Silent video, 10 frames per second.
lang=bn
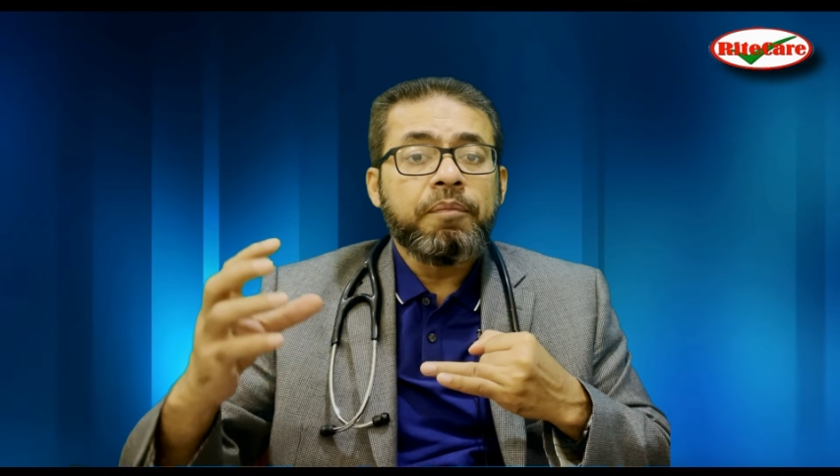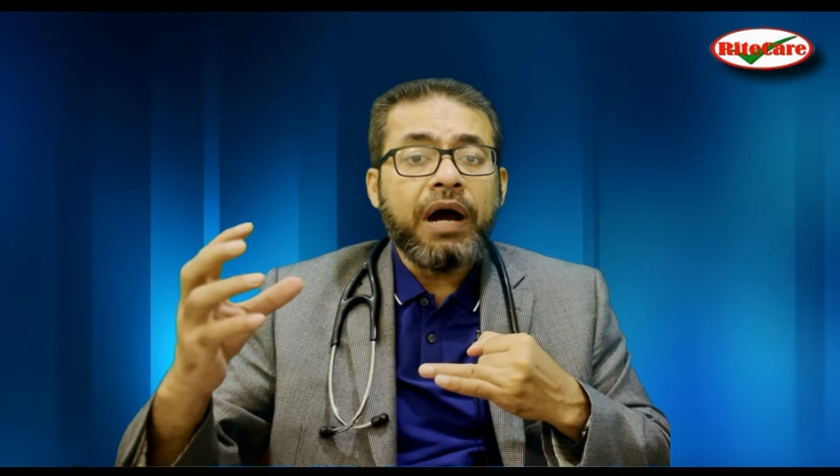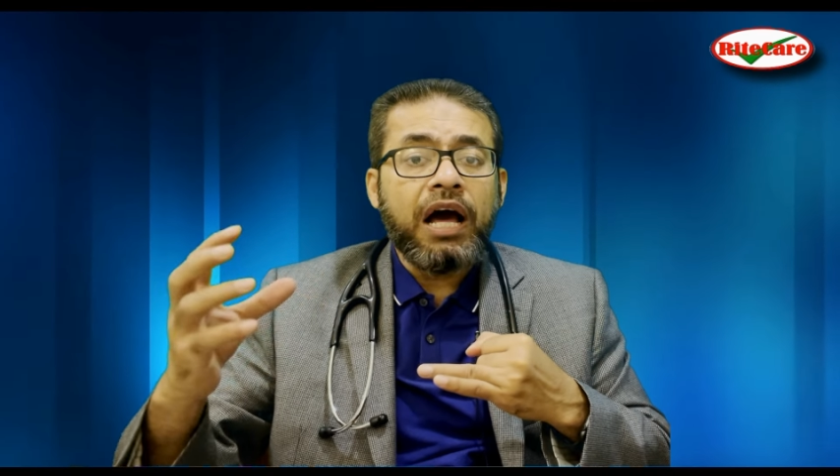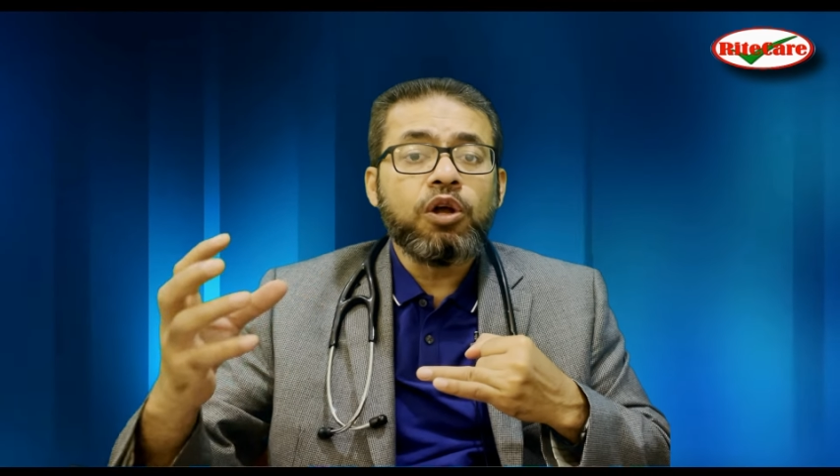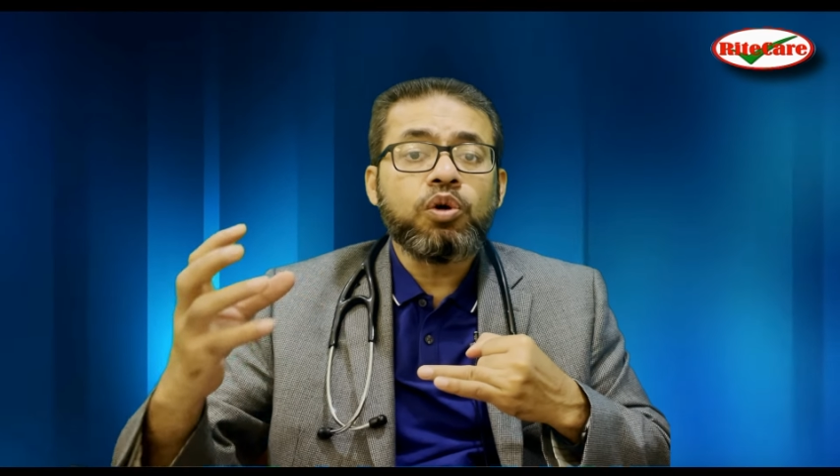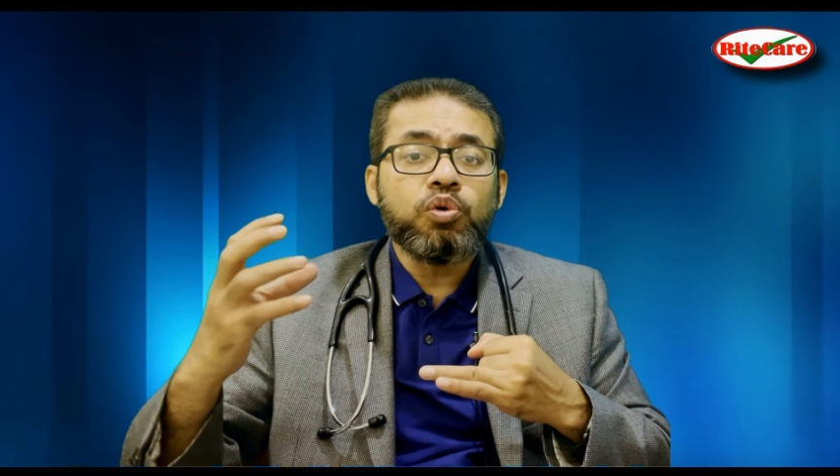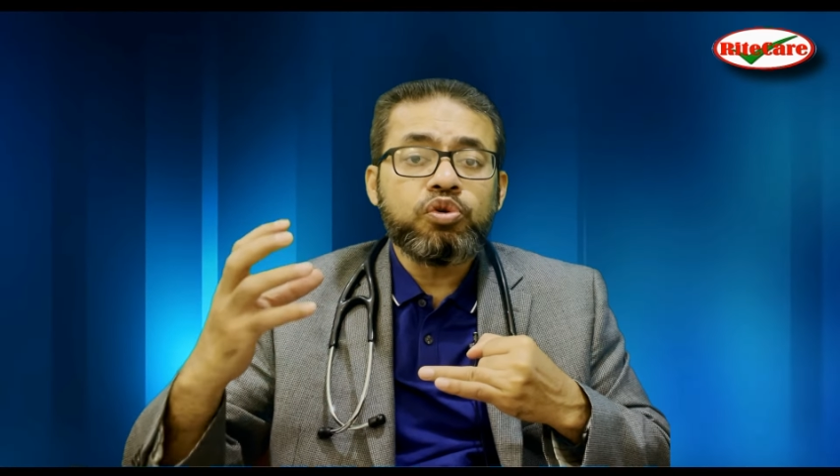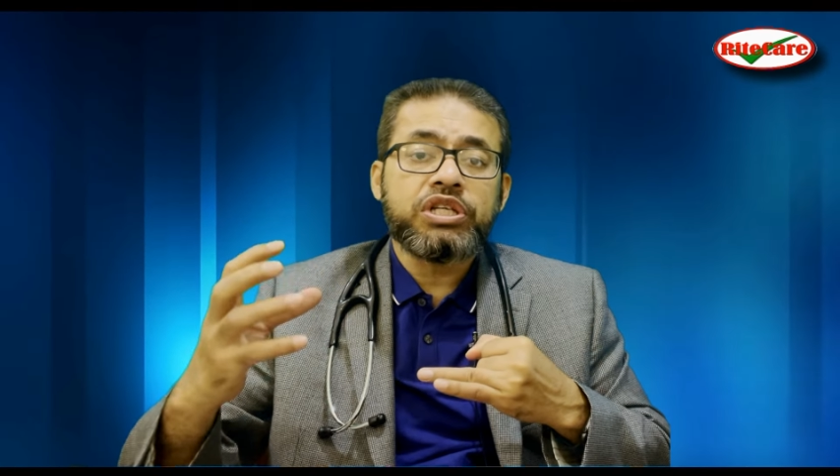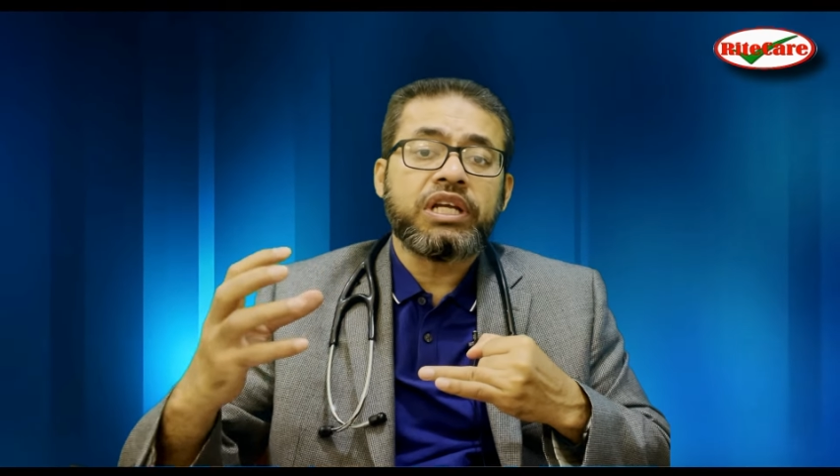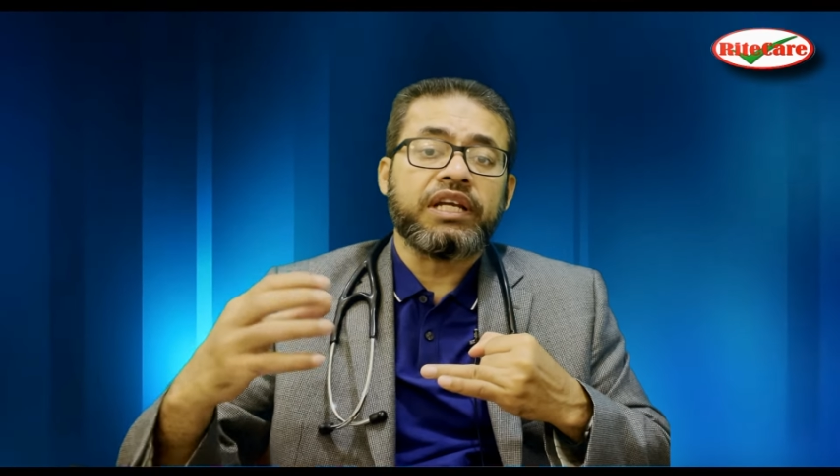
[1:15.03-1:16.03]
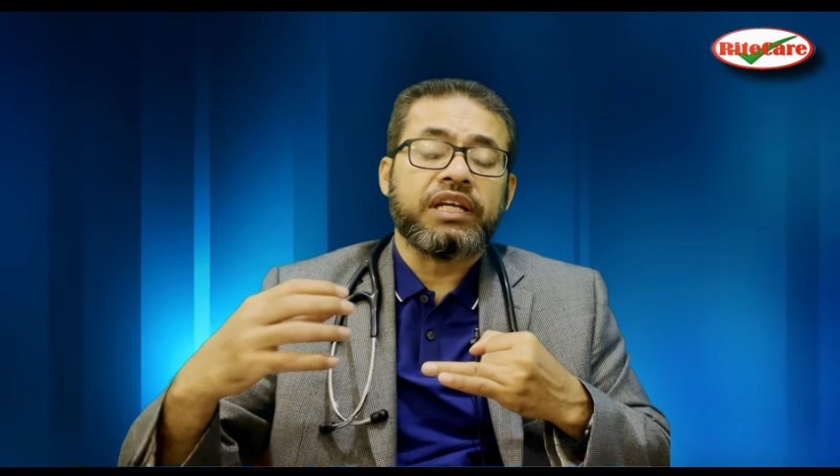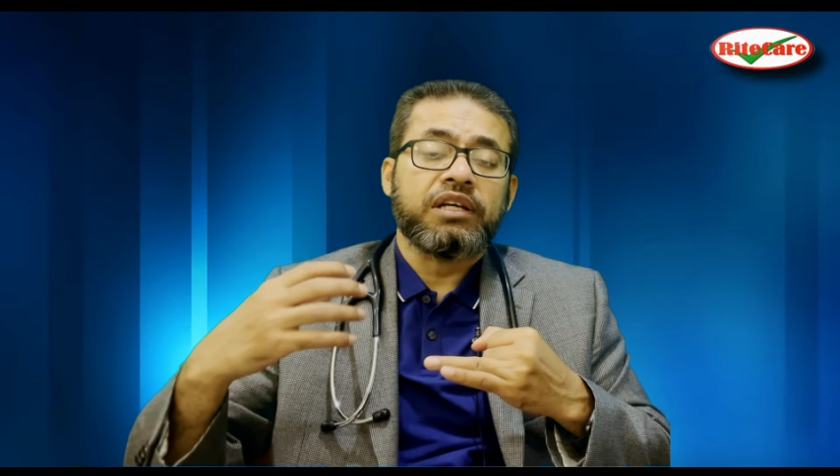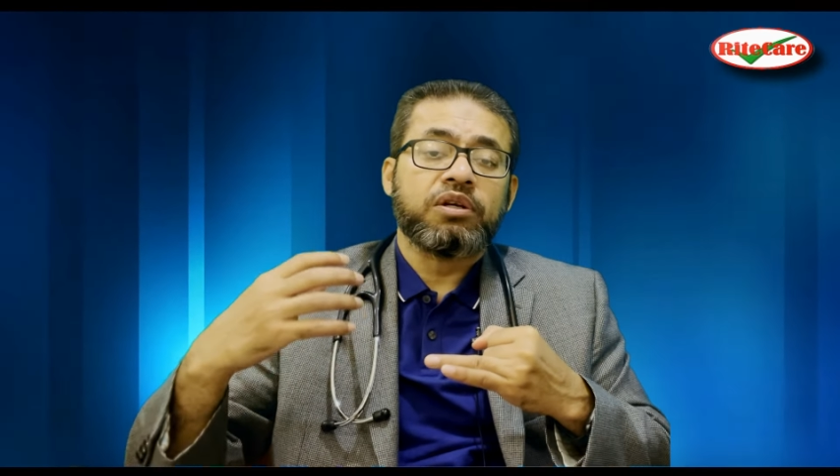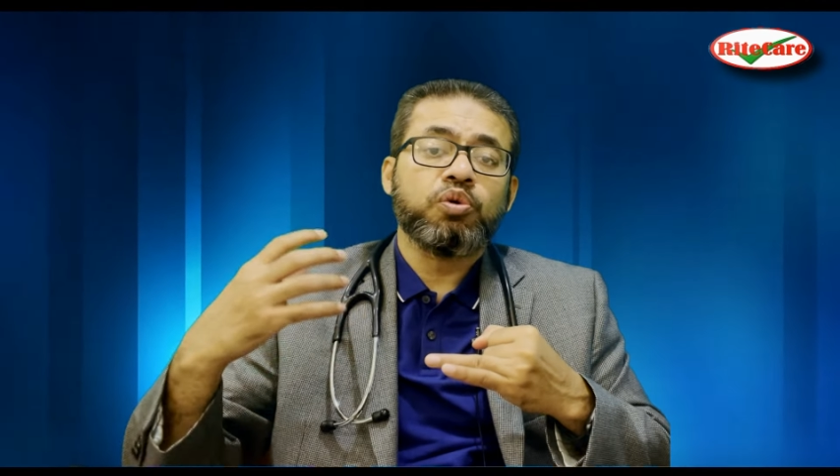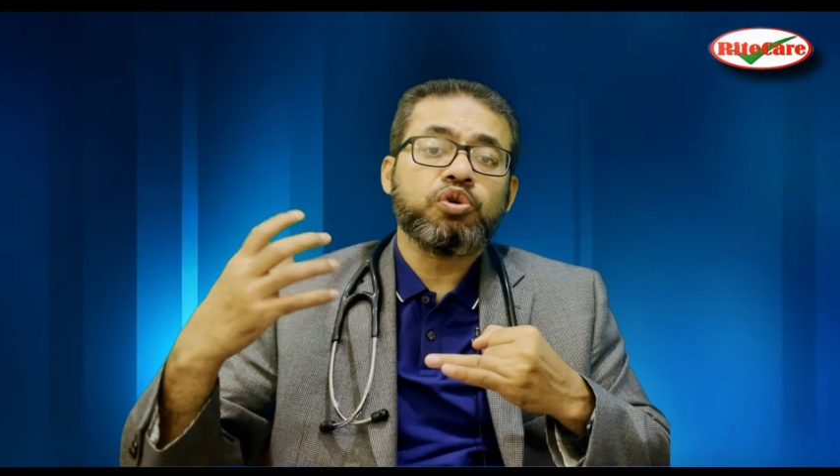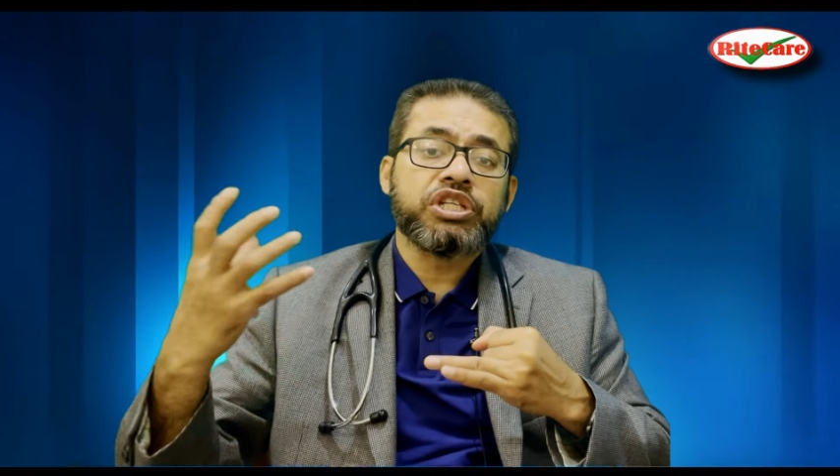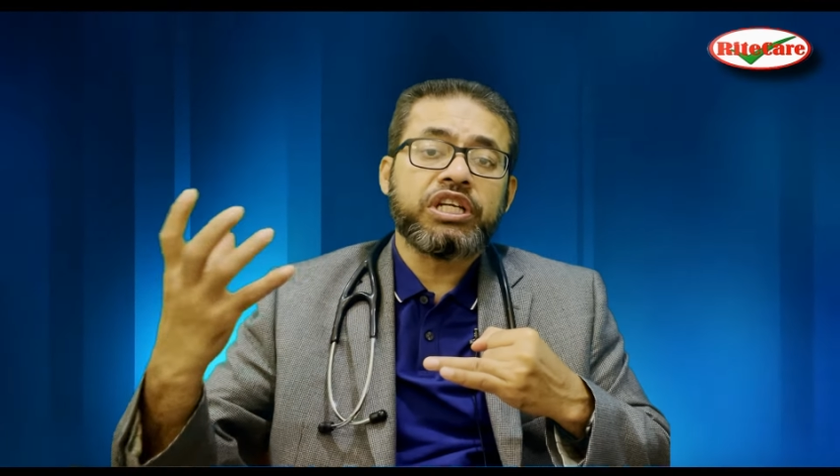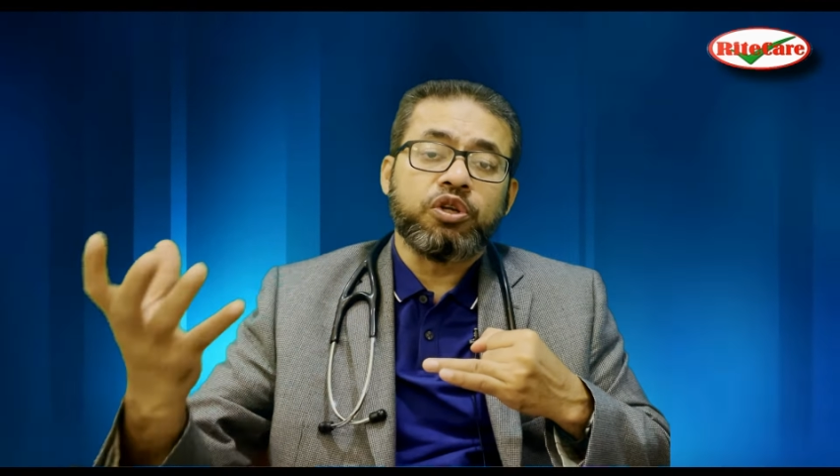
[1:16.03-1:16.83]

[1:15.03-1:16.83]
ভালো কোষকে কোষকে